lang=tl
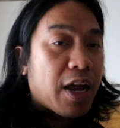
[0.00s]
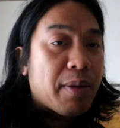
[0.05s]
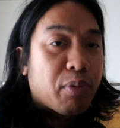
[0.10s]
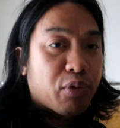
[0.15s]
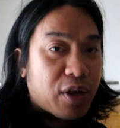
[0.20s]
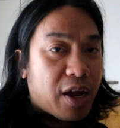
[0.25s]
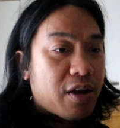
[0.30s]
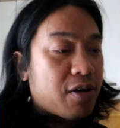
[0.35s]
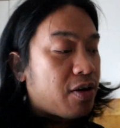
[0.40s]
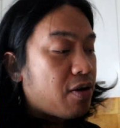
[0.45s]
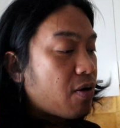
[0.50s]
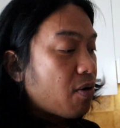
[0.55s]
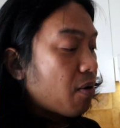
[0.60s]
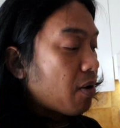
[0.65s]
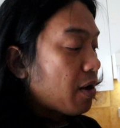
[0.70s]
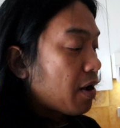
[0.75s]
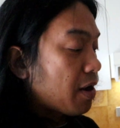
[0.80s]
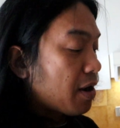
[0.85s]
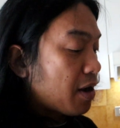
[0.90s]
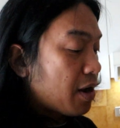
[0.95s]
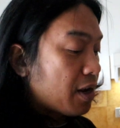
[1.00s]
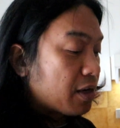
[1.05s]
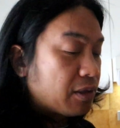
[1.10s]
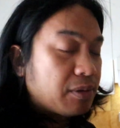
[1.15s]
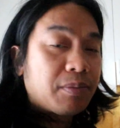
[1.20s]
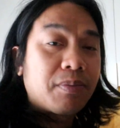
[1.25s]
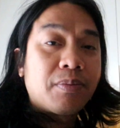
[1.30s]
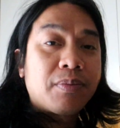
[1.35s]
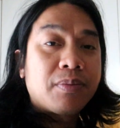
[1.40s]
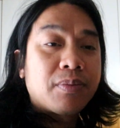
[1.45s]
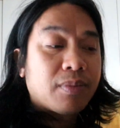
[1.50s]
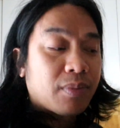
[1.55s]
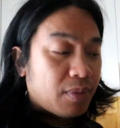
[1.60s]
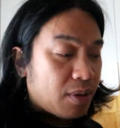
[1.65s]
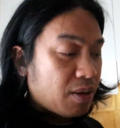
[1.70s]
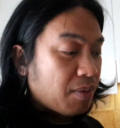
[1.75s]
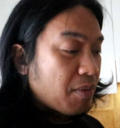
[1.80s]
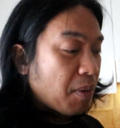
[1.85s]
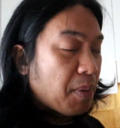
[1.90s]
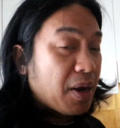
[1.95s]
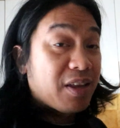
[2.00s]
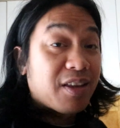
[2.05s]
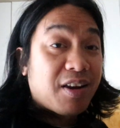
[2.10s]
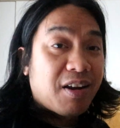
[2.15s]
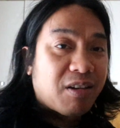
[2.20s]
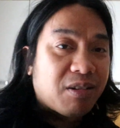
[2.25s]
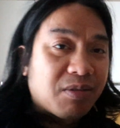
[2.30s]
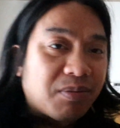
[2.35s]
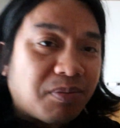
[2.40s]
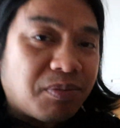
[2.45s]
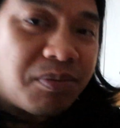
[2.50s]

Kain po tayo at mamaya na lang.